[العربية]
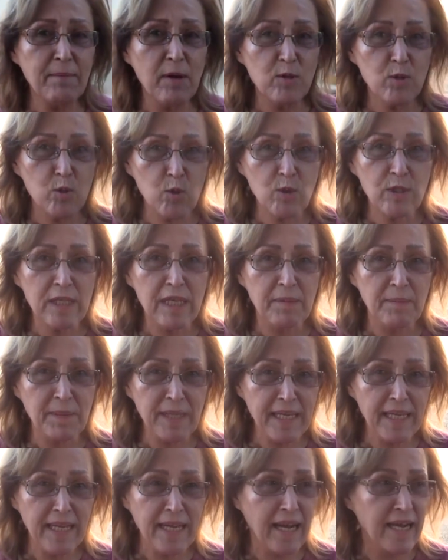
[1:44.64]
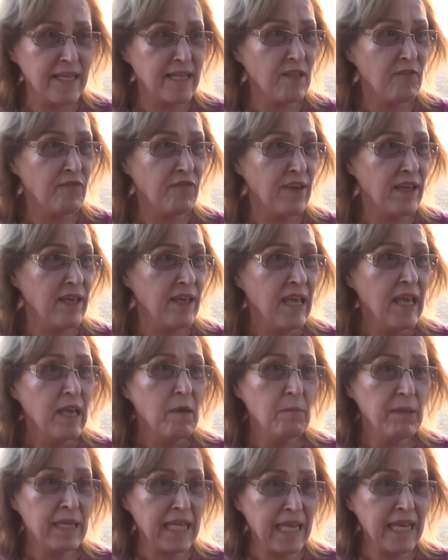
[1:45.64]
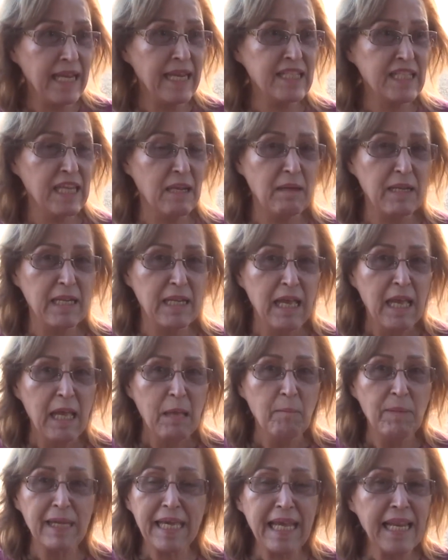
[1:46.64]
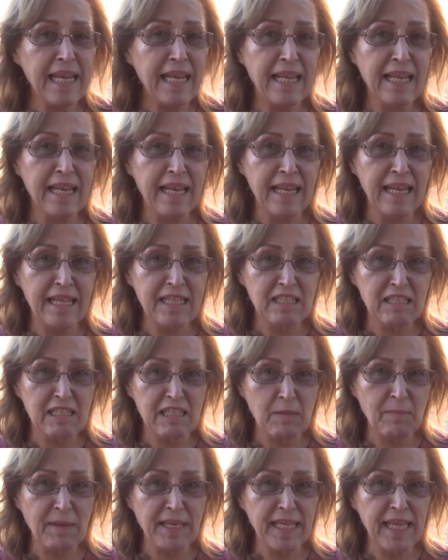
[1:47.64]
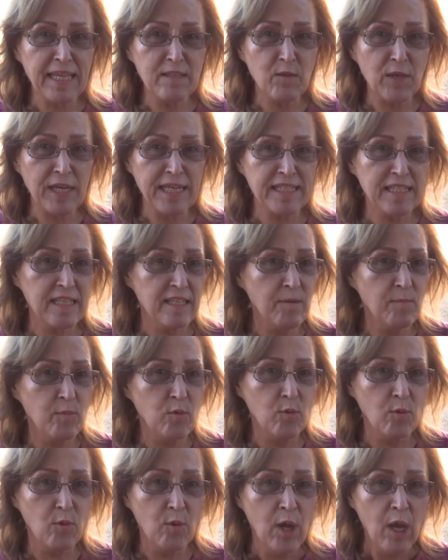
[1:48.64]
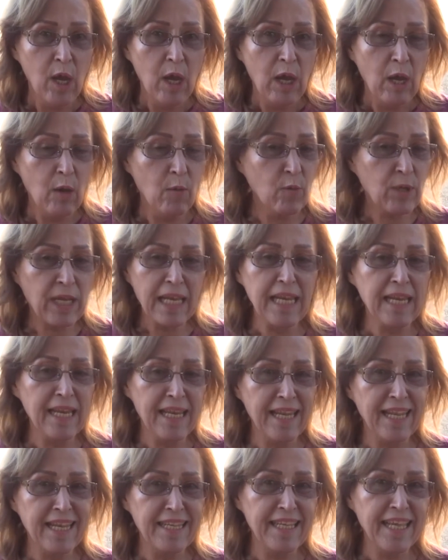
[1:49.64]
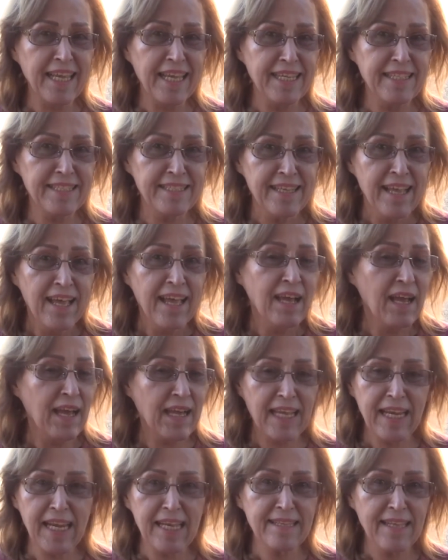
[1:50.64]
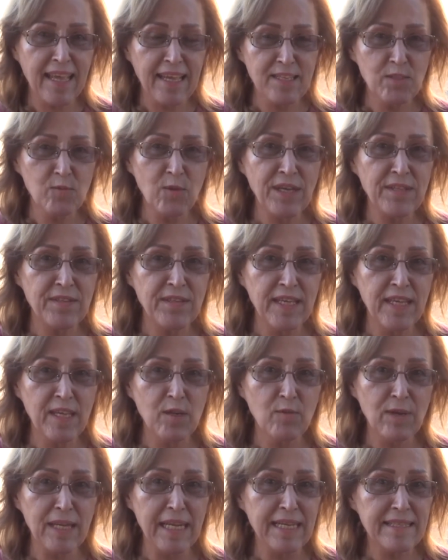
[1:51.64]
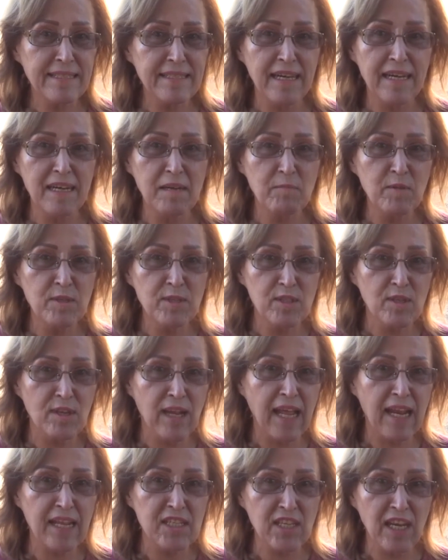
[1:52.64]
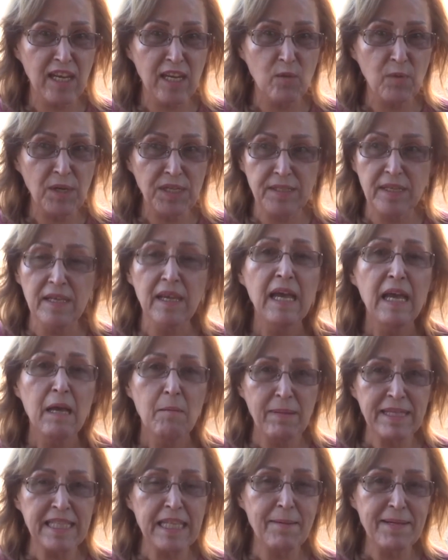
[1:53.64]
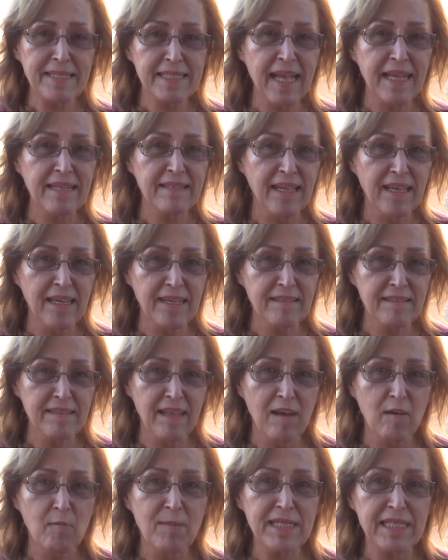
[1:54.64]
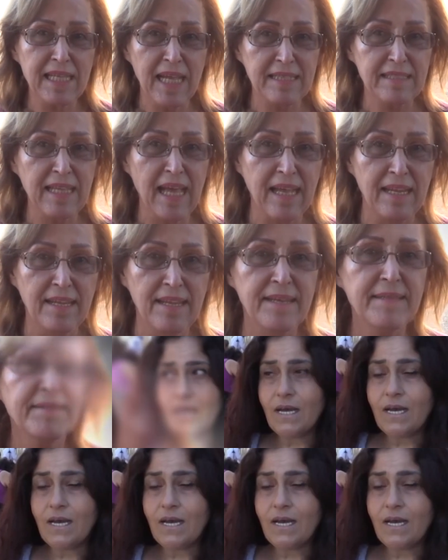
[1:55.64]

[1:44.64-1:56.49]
الموجوده بغريفه بكل ش... بكل الجمعيات وحزب و وكل الناس كلياتنا ايد وحده وكلياتنا بننظر على شغله وحده بدنا مصلحه ضيعتنا ومصلحه اهلنا